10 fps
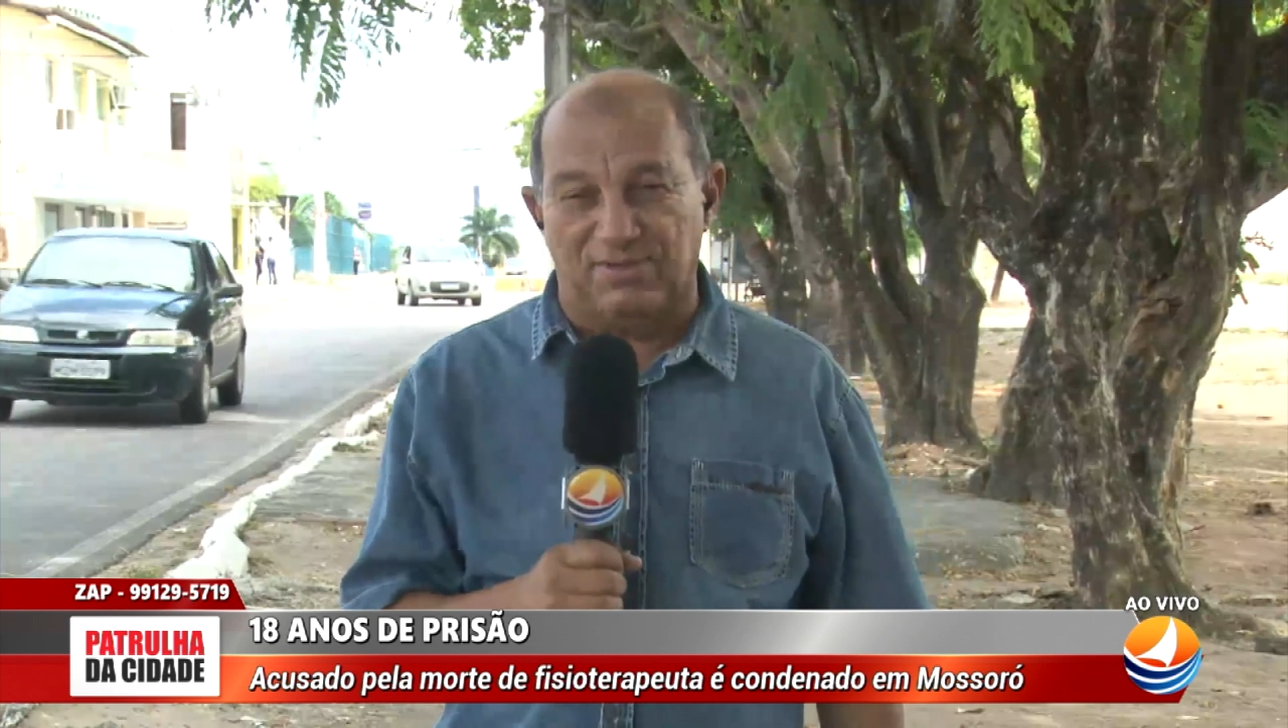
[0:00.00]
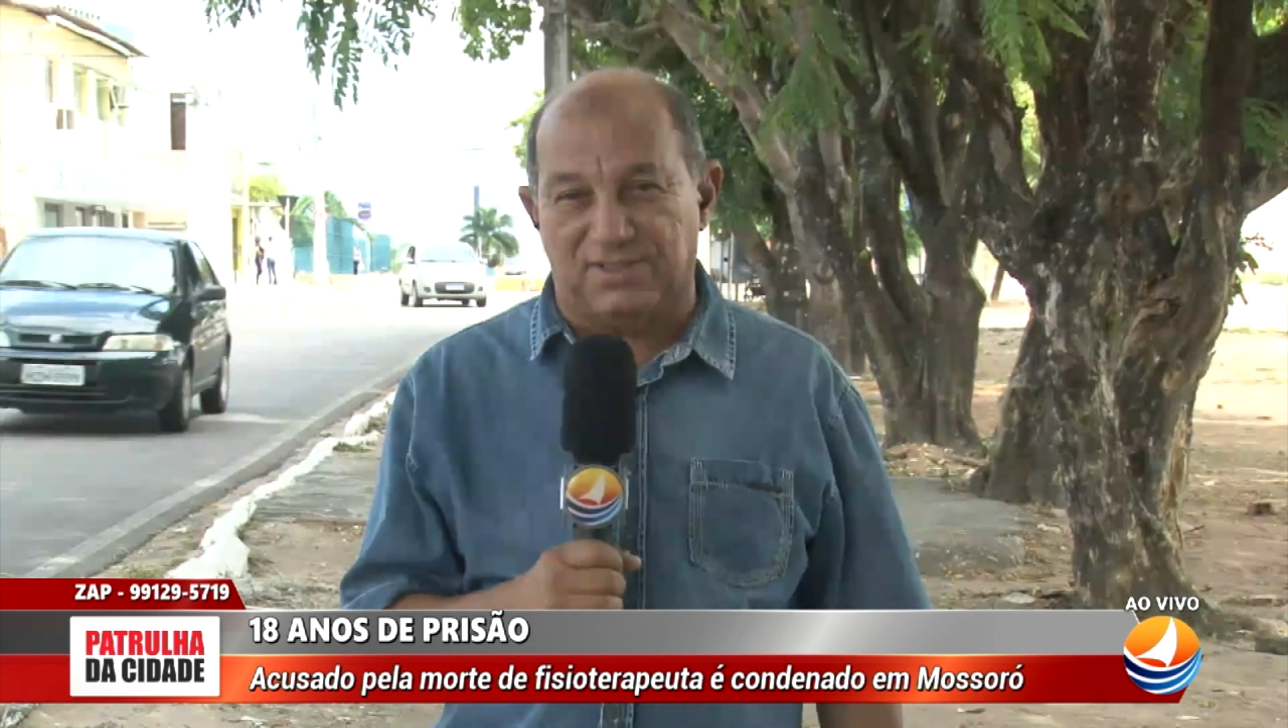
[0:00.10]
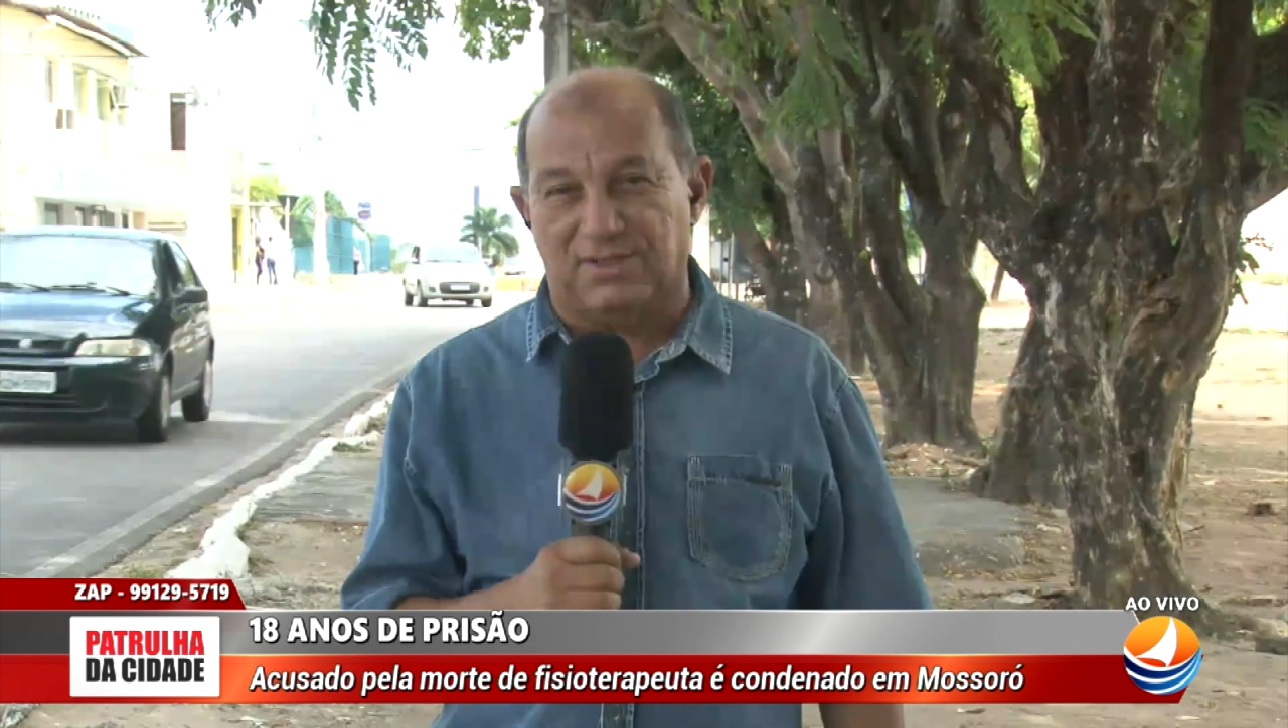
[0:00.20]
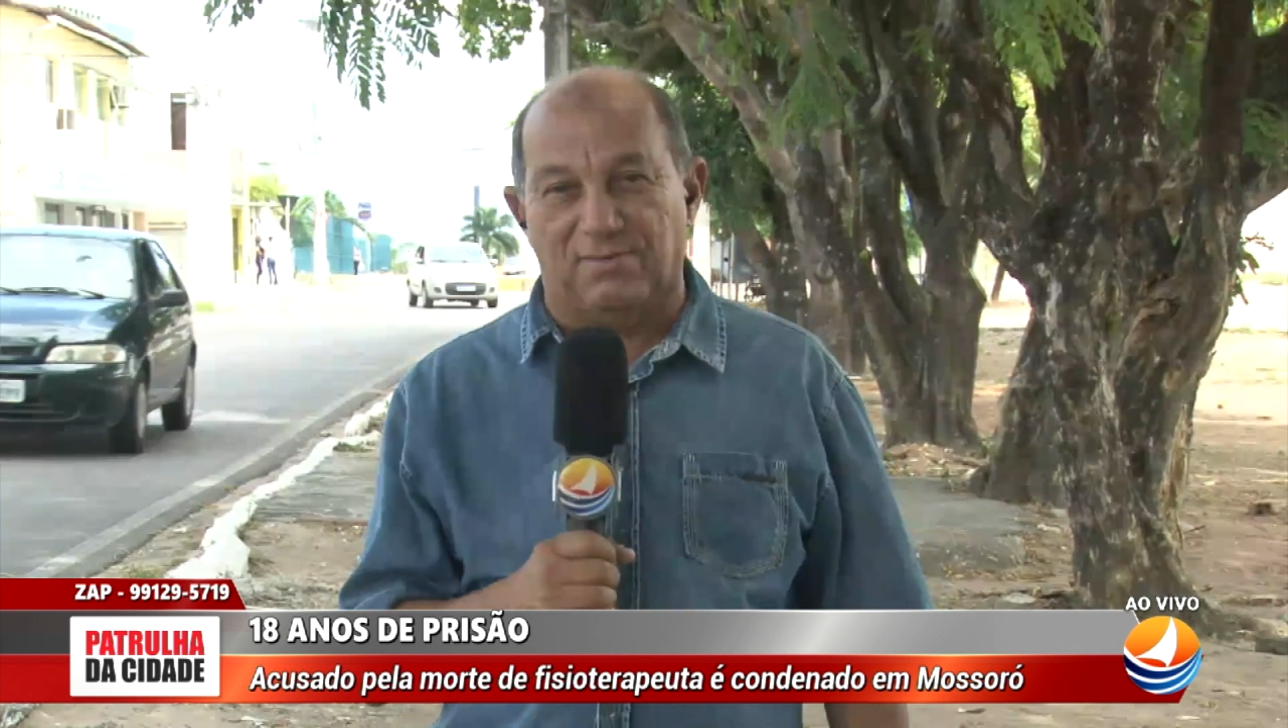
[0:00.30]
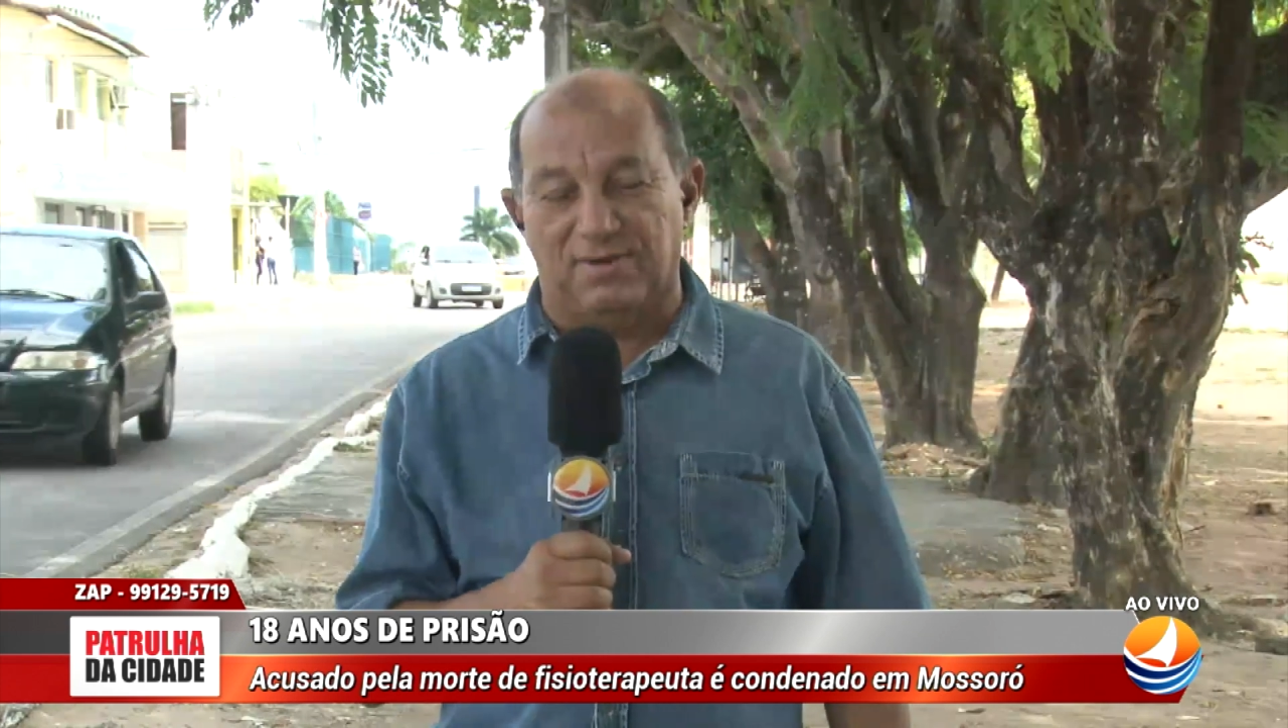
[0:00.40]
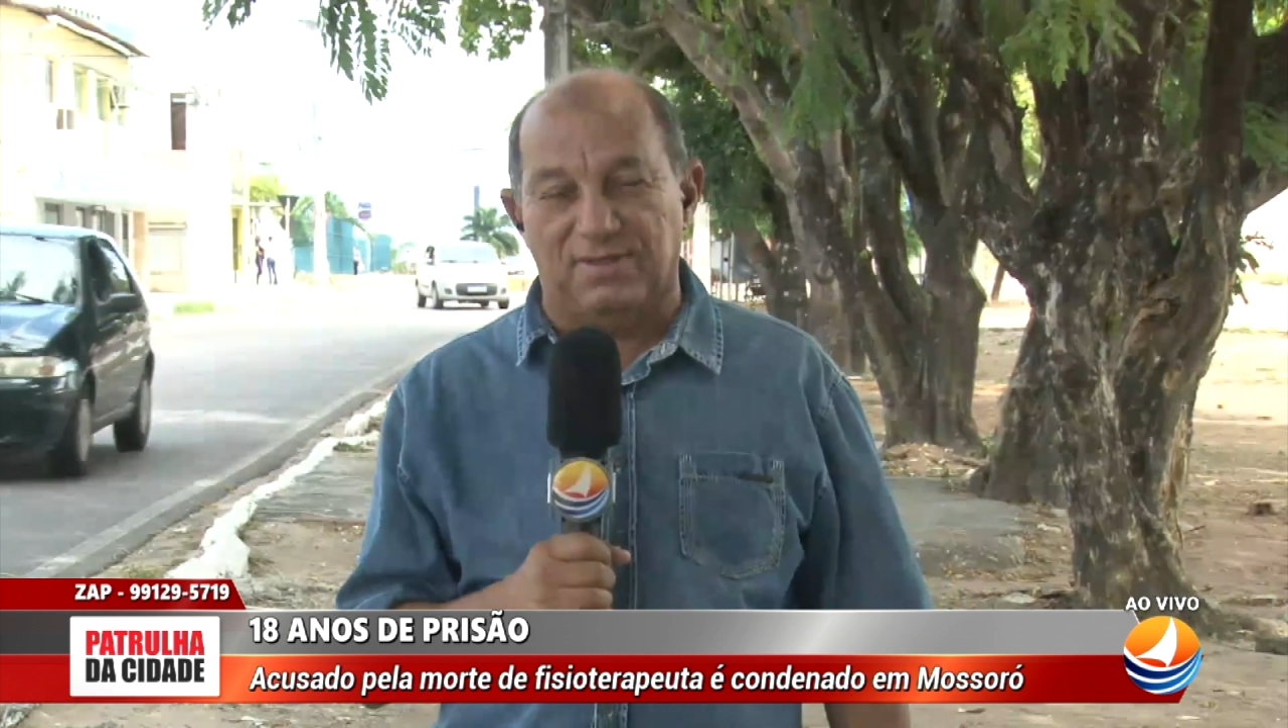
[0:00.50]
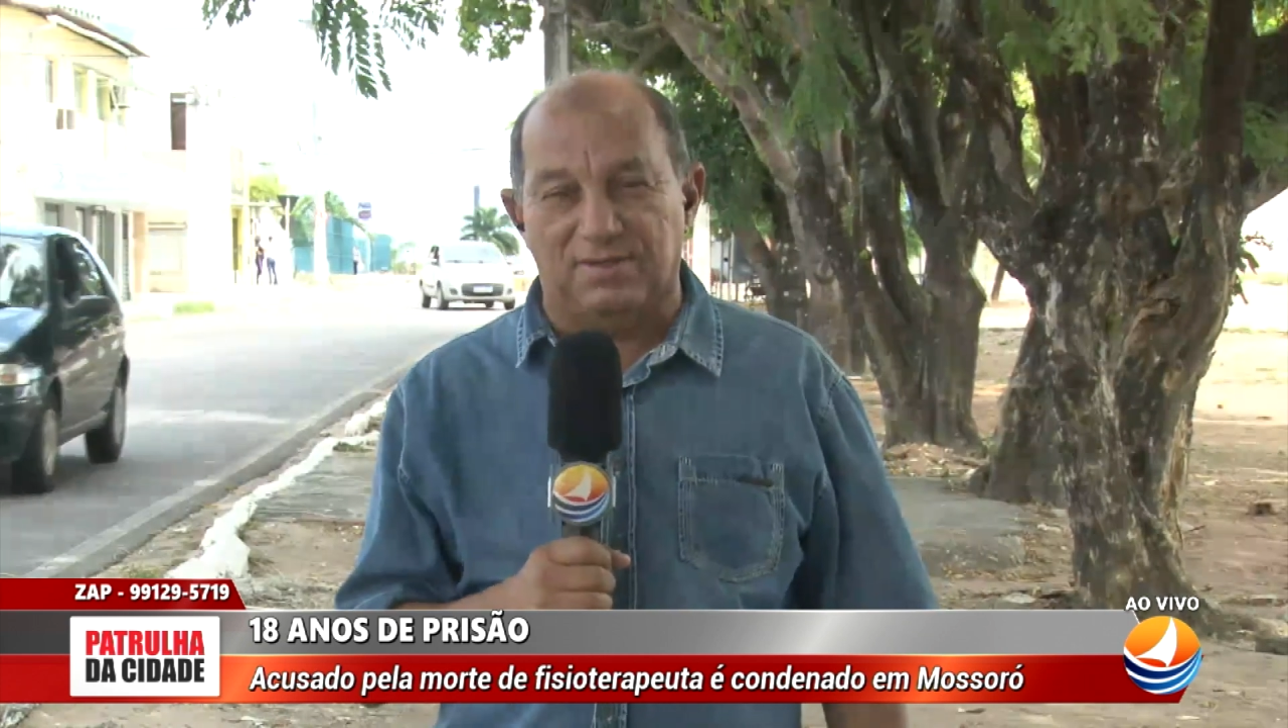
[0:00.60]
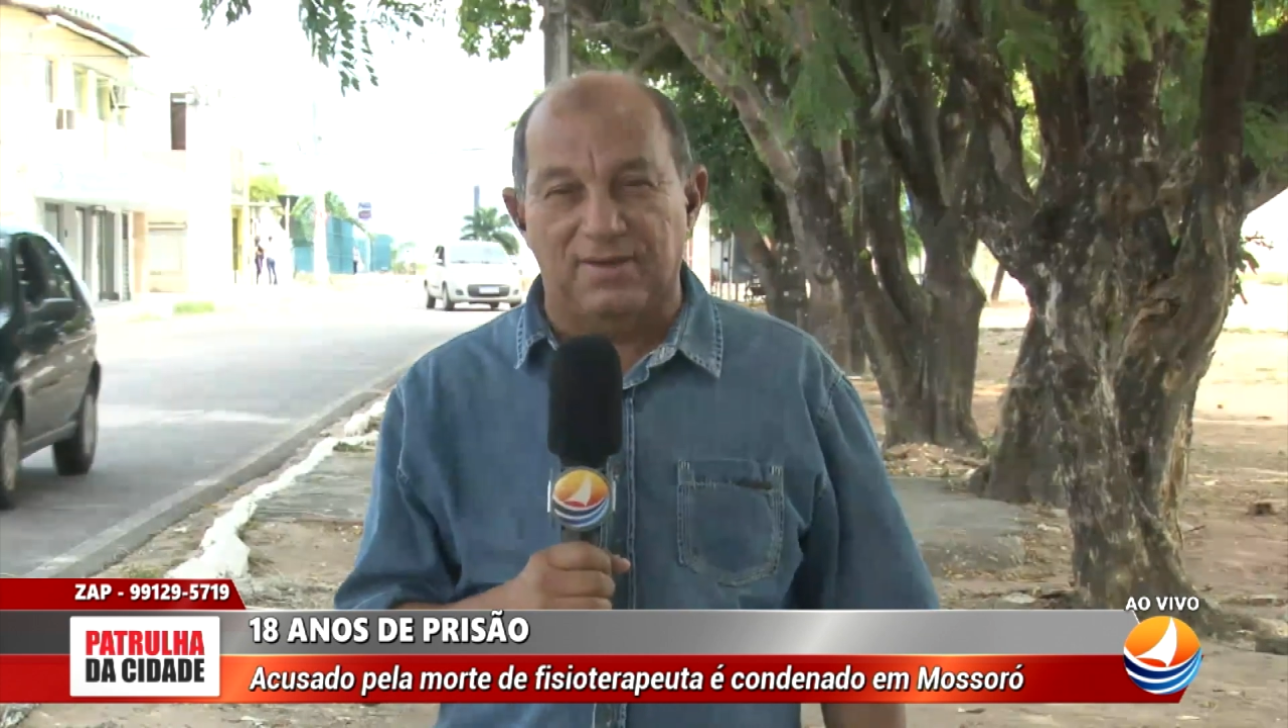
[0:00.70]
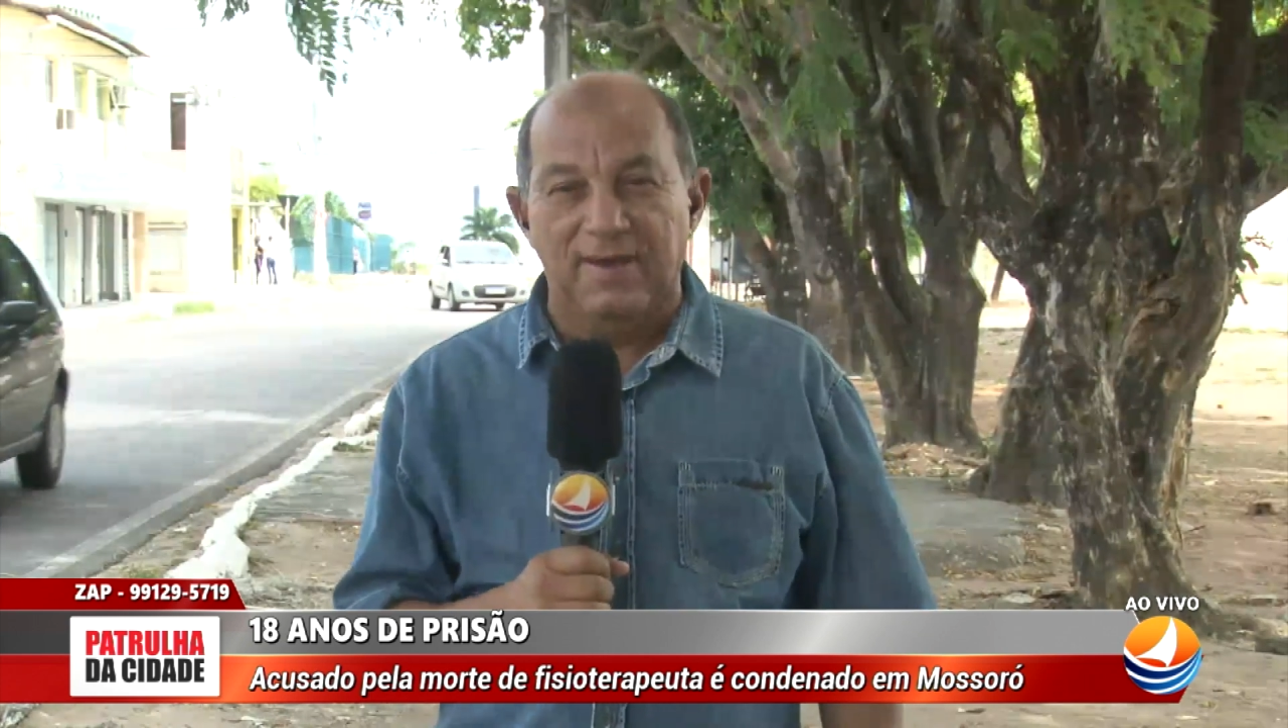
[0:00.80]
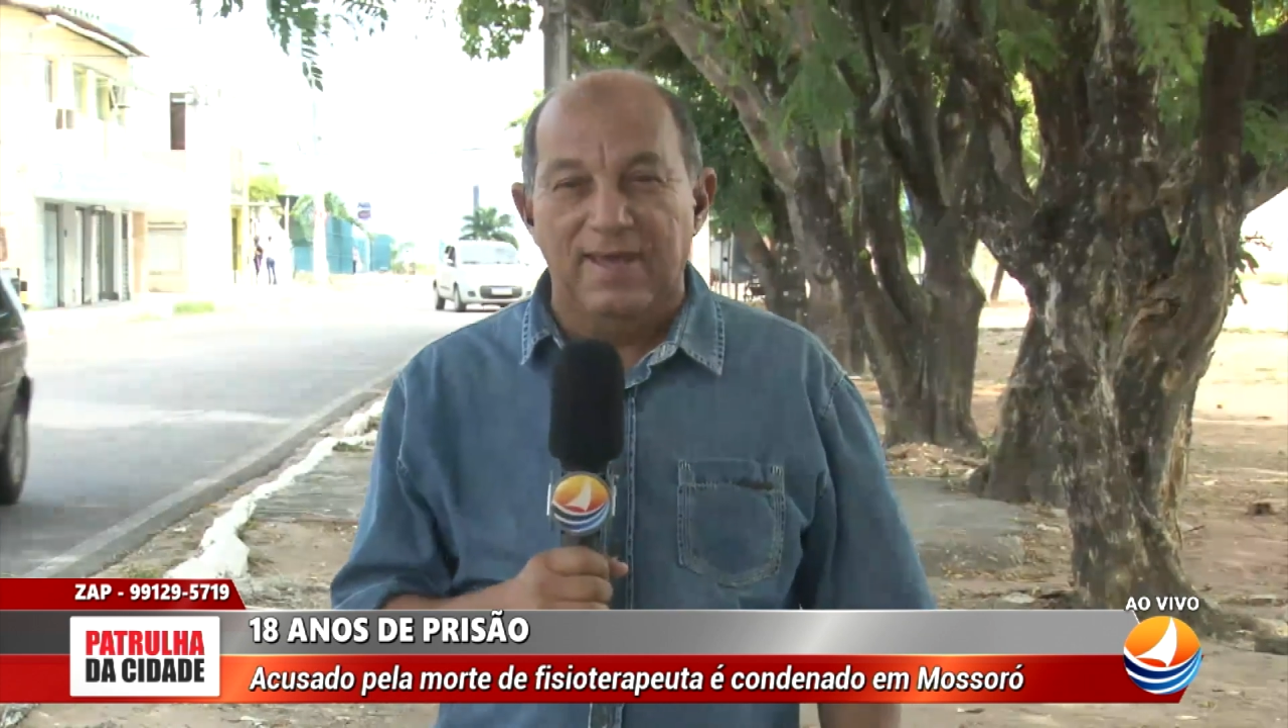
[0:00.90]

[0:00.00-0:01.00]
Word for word: inicialmente